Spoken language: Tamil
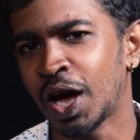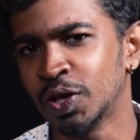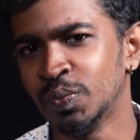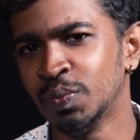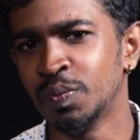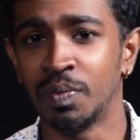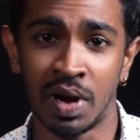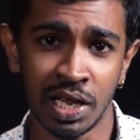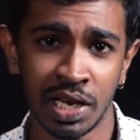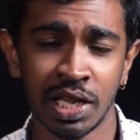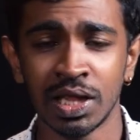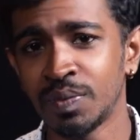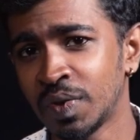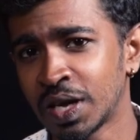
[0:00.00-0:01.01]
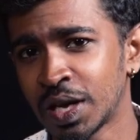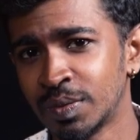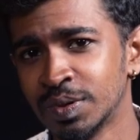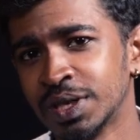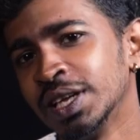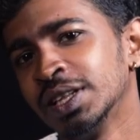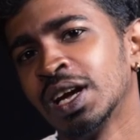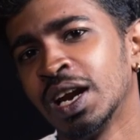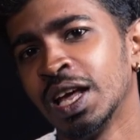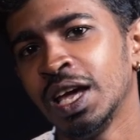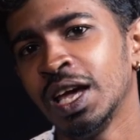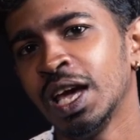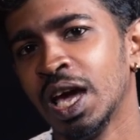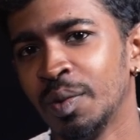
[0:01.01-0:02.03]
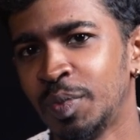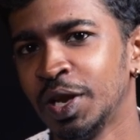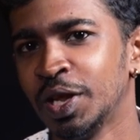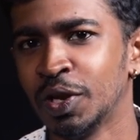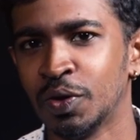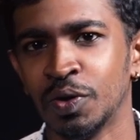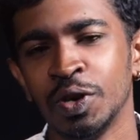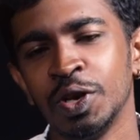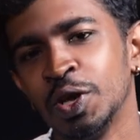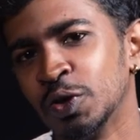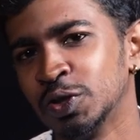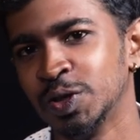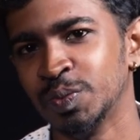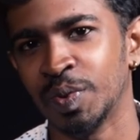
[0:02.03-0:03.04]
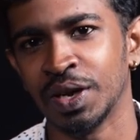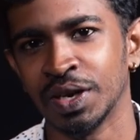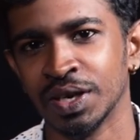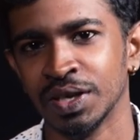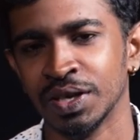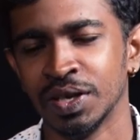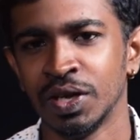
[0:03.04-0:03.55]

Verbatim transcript: அதுவும் மணிரத்னம் விக்ரம்னு சேர்ந்தாலே எப்படி இருக்குன்னு யோசிச்சு பாருங்கள்